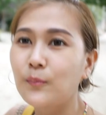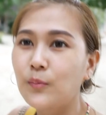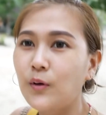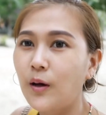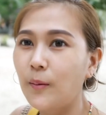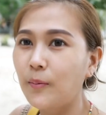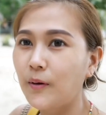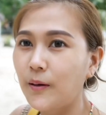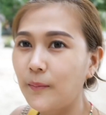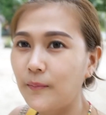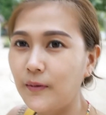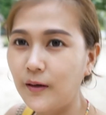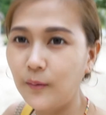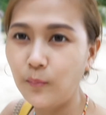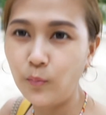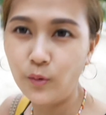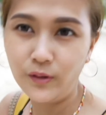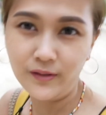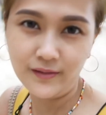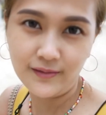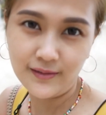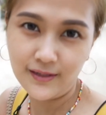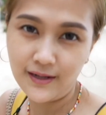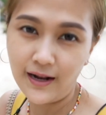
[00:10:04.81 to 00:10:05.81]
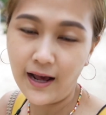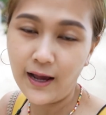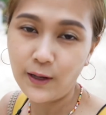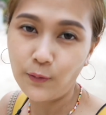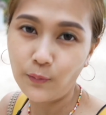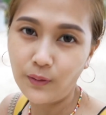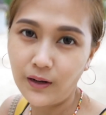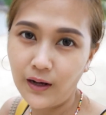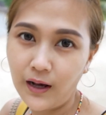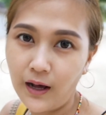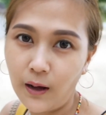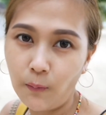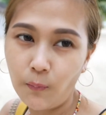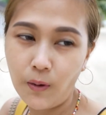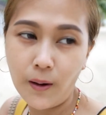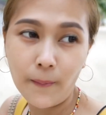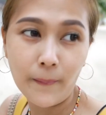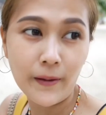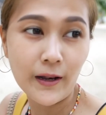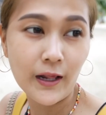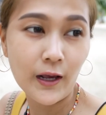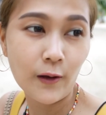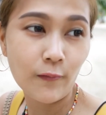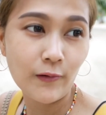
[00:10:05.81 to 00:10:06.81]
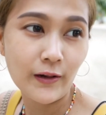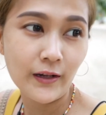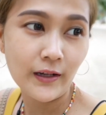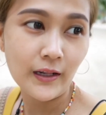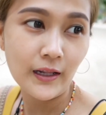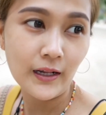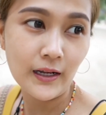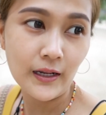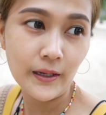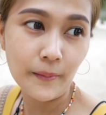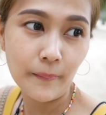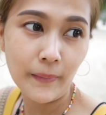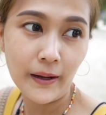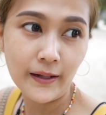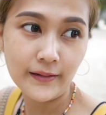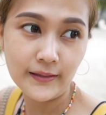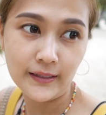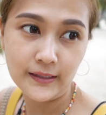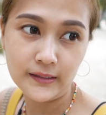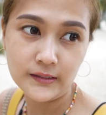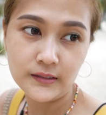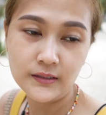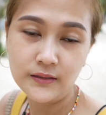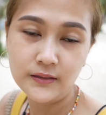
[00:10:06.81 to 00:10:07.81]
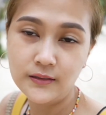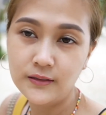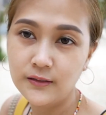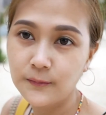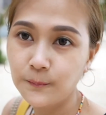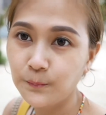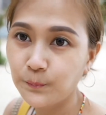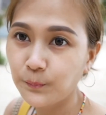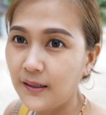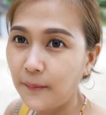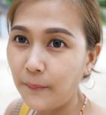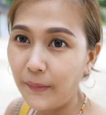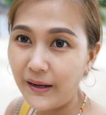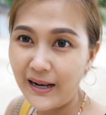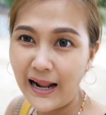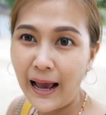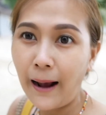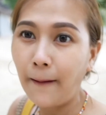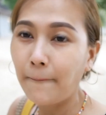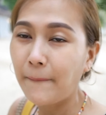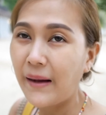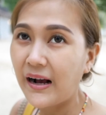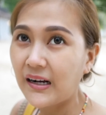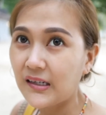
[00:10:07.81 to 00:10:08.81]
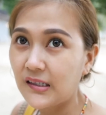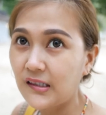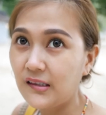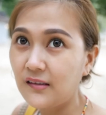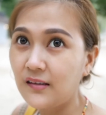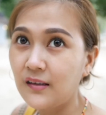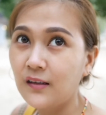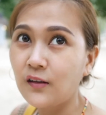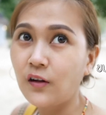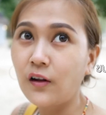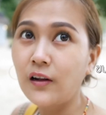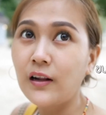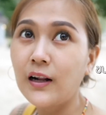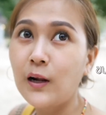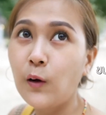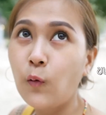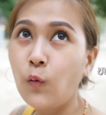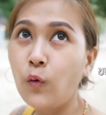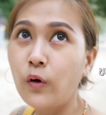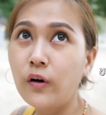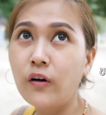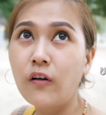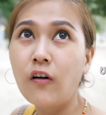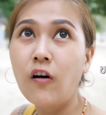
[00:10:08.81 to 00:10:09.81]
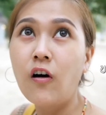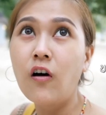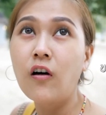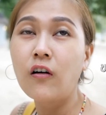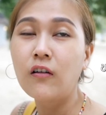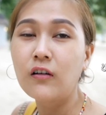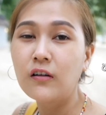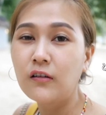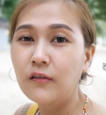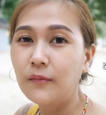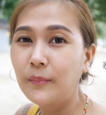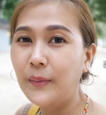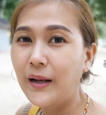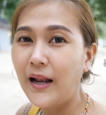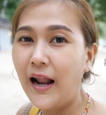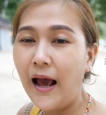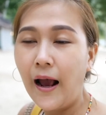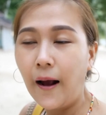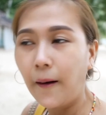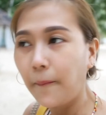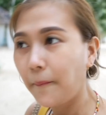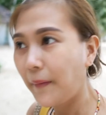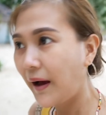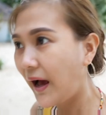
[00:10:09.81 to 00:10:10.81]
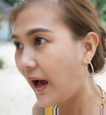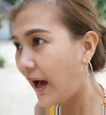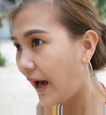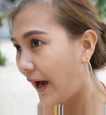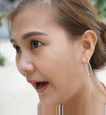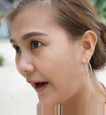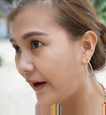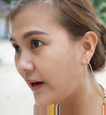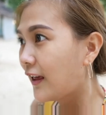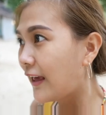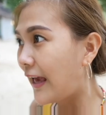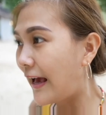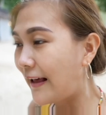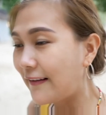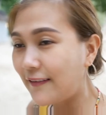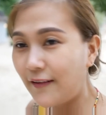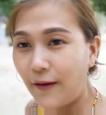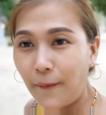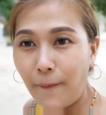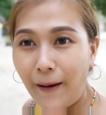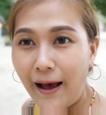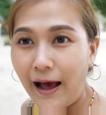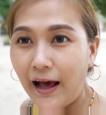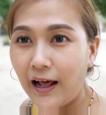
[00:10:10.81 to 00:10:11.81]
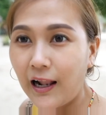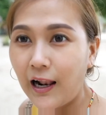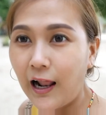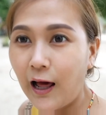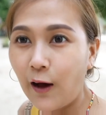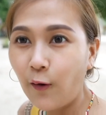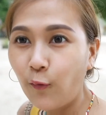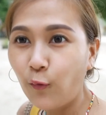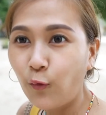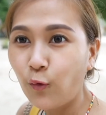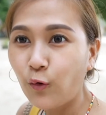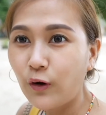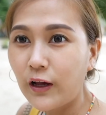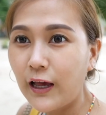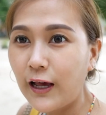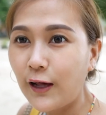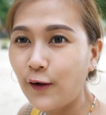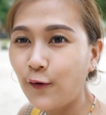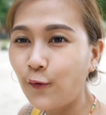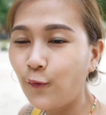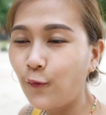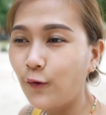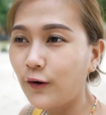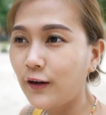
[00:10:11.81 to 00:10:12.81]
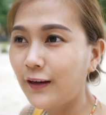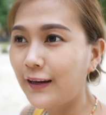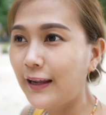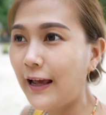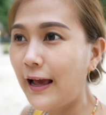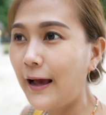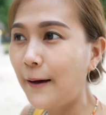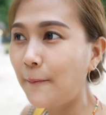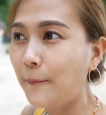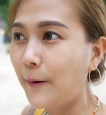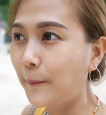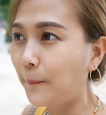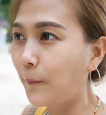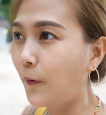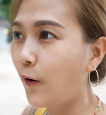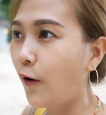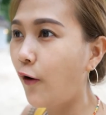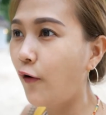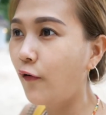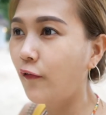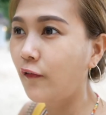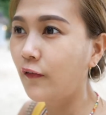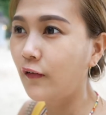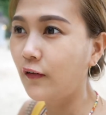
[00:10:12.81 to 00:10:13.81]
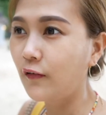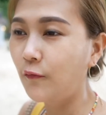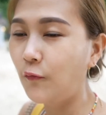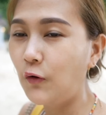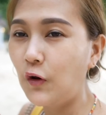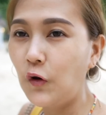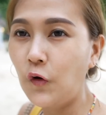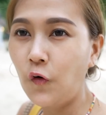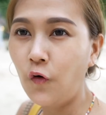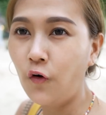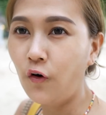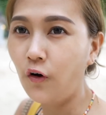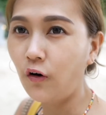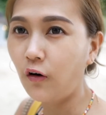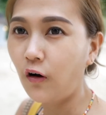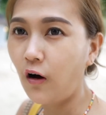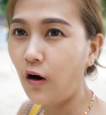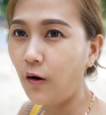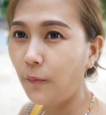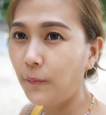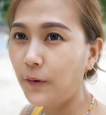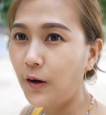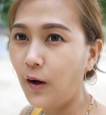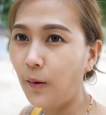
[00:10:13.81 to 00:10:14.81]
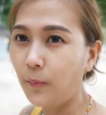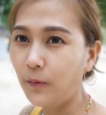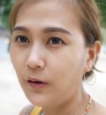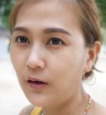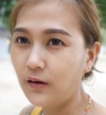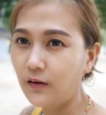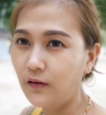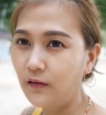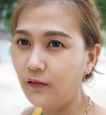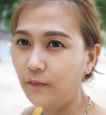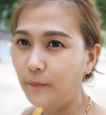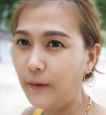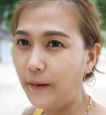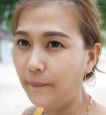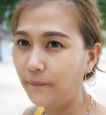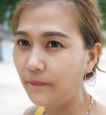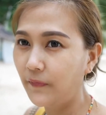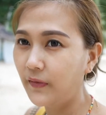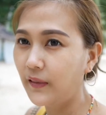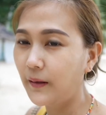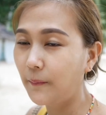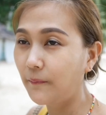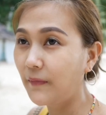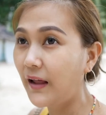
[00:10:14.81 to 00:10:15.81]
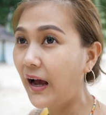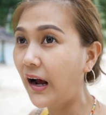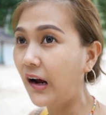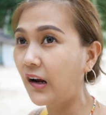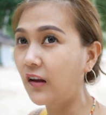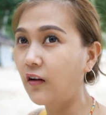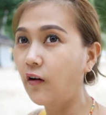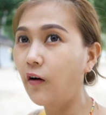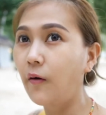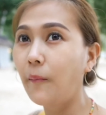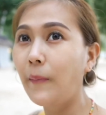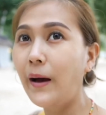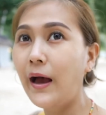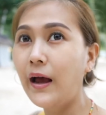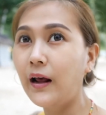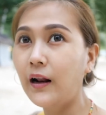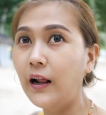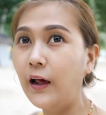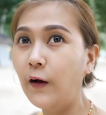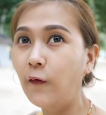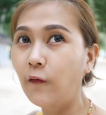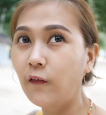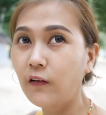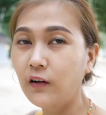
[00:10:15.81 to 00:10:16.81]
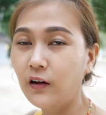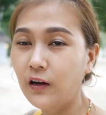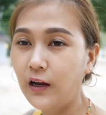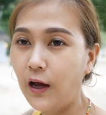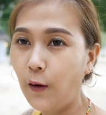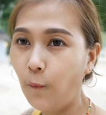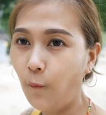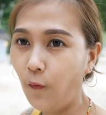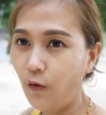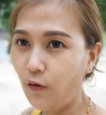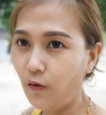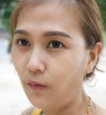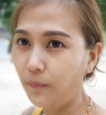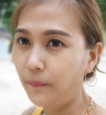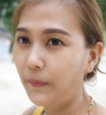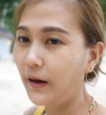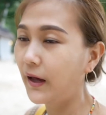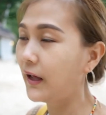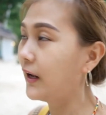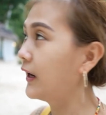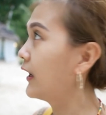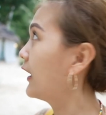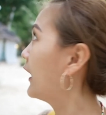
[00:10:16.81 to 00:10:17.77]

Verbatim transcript: พี่อ๊อฟกำลังบ่นเสียดายอยู่นะคะว่าไม่ได้เอาเลนส์เทเลมาแต่คือ มันหนักมากจริงๆตอนที่เราขนของคือมันหนักมากแค่เสื้อผ้าเราแค่โดนแค่แบบกล้องวิดีโอกล้องพี่อ๊อฟก็คือแบบน้ำหนักเยอะมากแล้วก็เลยเอาออกไปนะ